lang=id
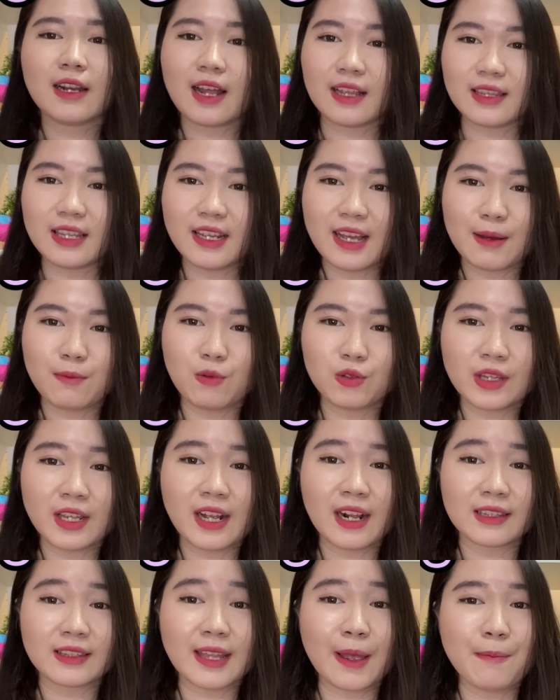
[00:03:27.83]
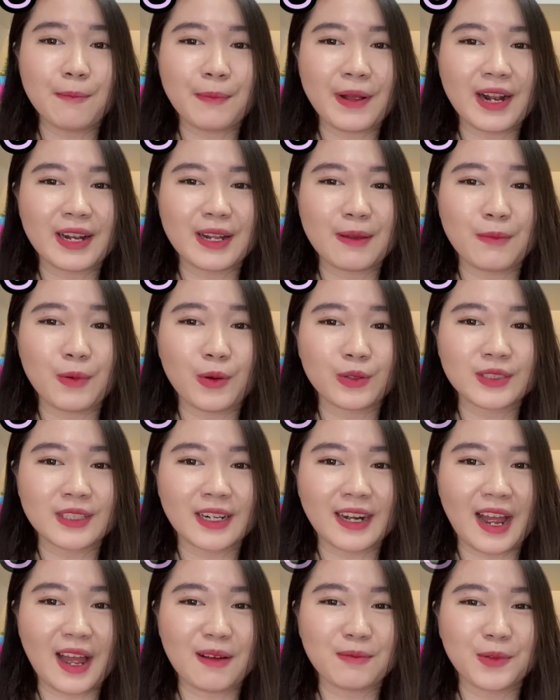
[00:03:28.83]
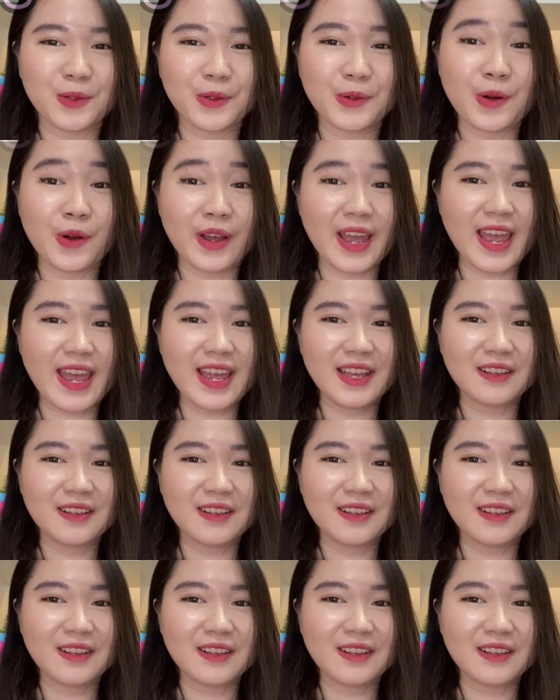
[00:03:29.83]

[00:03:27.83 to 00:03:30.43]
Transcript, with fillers: Nanti kamu tinggal tempel di browser kamu, oke? Okay?